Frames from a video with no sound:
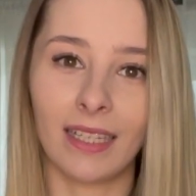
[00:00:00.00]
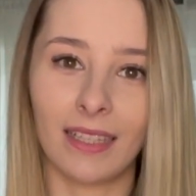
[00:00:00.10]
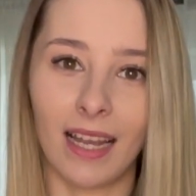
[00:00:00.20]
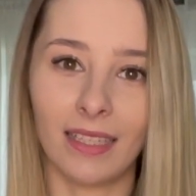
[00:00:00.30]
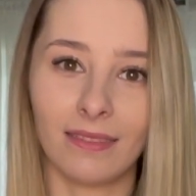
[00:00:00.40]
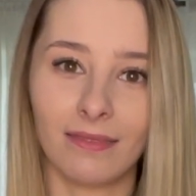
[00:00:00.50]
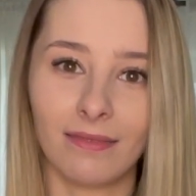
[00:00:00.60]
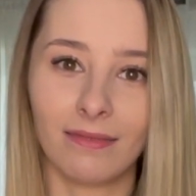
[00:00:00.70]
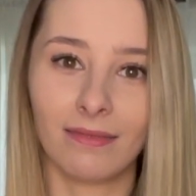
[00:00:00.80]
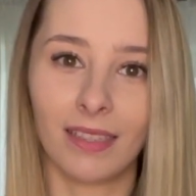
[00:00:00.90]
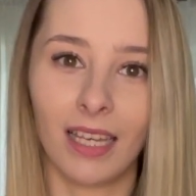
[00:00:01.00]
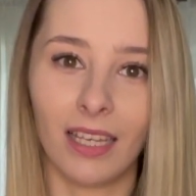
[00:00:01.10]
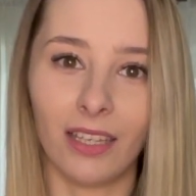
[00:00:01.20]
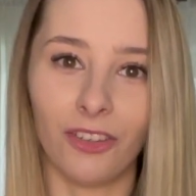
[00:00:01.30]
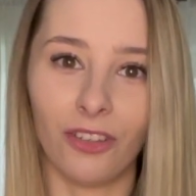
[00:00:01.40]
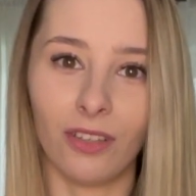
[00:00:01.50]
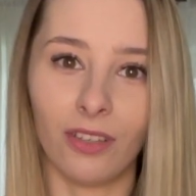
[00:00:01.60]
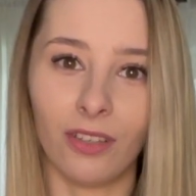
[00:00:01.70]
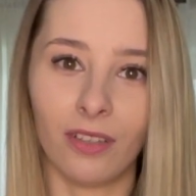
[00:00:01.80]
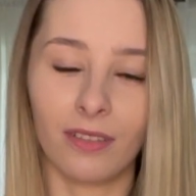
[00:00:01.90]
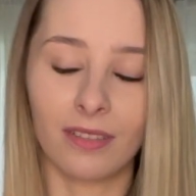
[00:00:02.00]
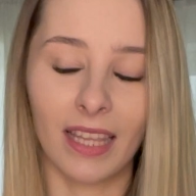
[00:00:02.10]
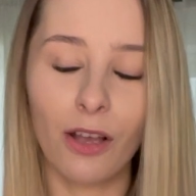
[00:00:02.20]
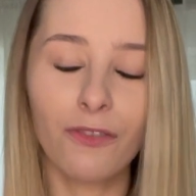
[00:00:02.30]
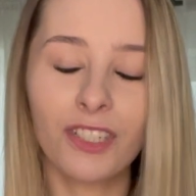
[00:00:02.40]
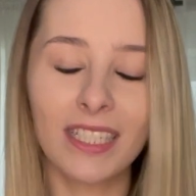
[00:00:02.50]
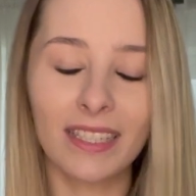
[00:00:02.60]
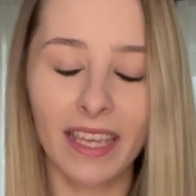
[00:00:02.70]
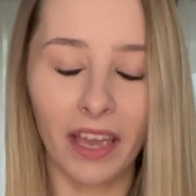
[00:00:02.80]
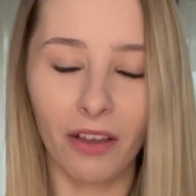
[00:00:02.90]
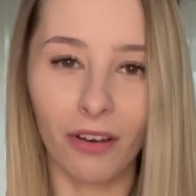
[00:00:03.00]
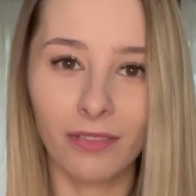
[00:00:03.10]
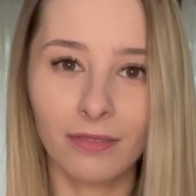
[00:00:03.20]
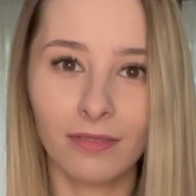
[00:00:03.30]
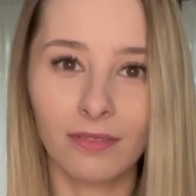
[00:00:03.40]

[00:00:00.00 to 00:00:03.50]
Tak I z tego wszystkiego